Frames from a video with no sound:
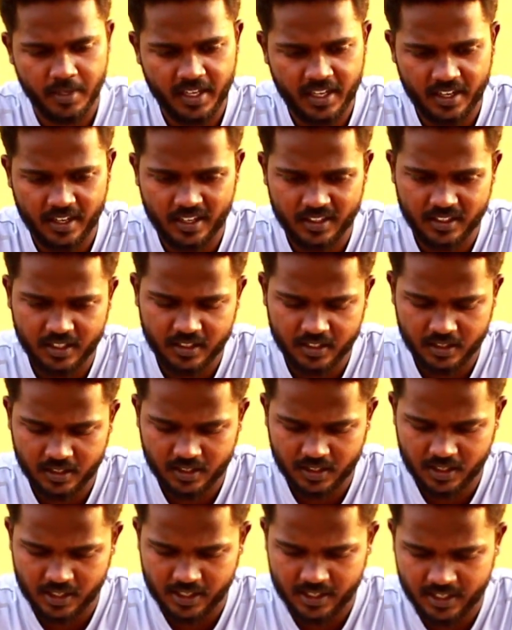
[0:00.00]
பீக்கர்லேருந்து அந்த
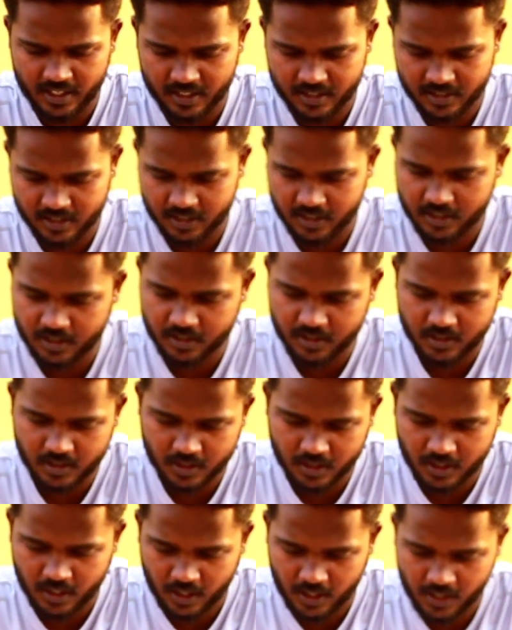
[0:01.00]
இதை கழட்டியாச்சு
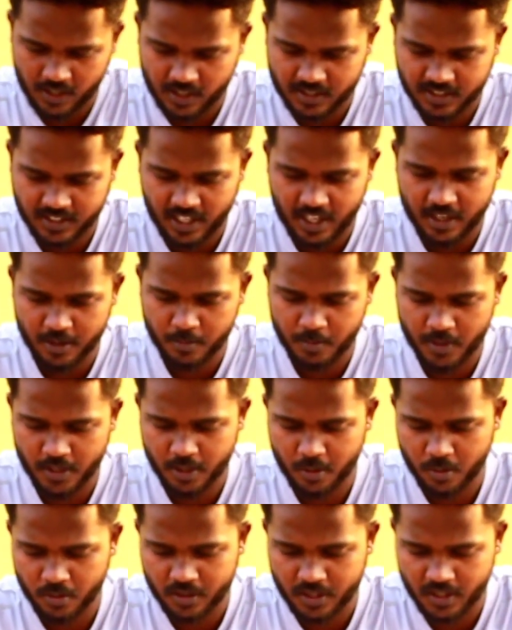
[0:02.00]
இது அழகாக ஸ்டாண்டு
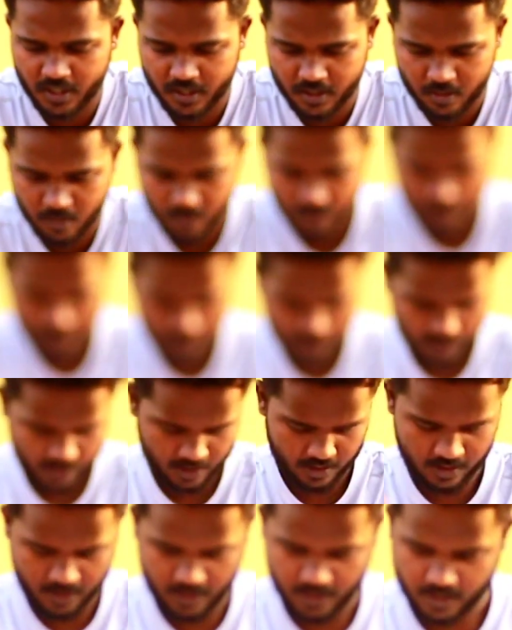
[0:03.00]
மாதிரி கொடுத்துருக்குது நல்லா
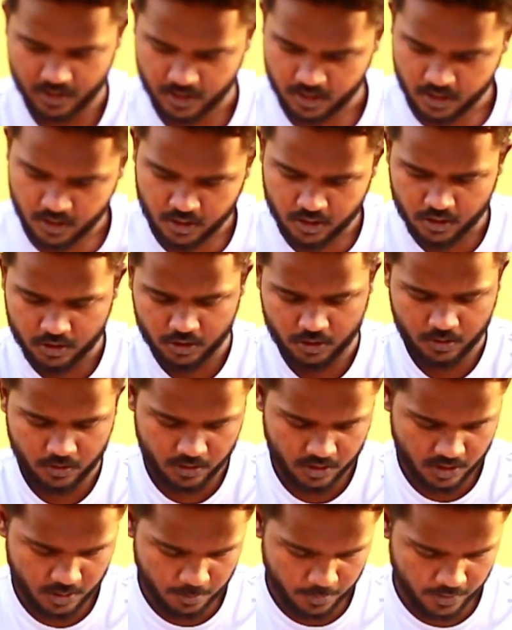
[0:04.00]
தான் இருக்குது ஸோ
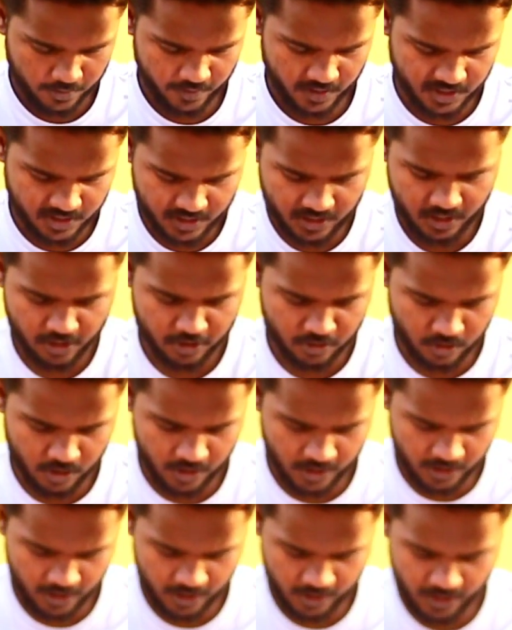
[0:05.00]
வந்து இப்போ ஃபஸ்ட்டு என்ன
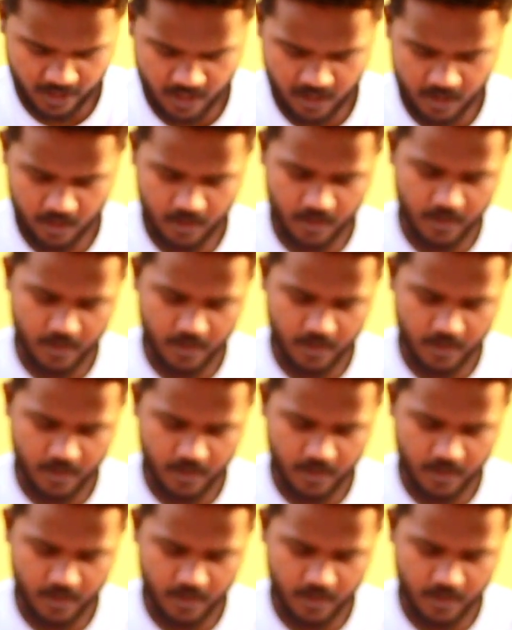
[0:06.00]
சொல்லியிருக்காங்கன்னா